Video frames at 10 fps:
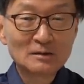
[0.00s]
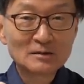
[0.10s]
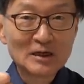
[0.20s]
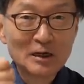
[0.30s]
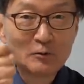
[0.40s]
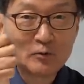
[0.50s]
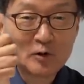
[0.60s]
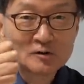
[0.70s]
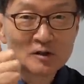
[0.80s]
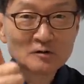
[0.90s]
제가
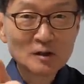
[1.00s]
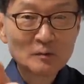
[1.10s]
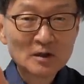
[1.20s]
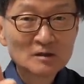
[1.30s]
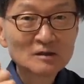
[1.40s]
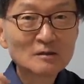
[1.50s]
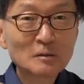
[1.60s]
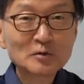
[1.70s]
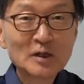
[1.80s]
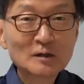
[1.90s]
역사적으로 말하는
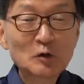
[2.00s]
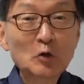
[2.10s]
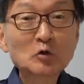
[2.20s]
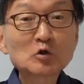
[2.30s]
트럼프 대통령